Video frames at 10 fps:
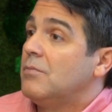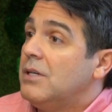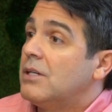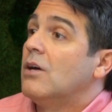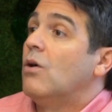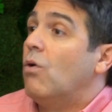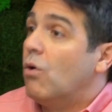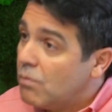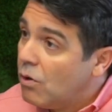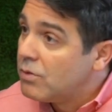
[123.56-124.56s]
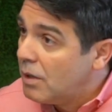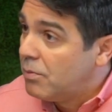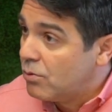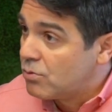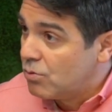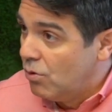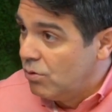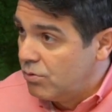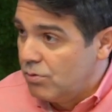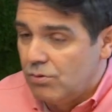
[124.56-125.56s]
bir hormon deposu
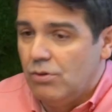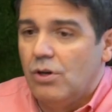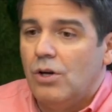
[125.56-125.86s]
olduğunu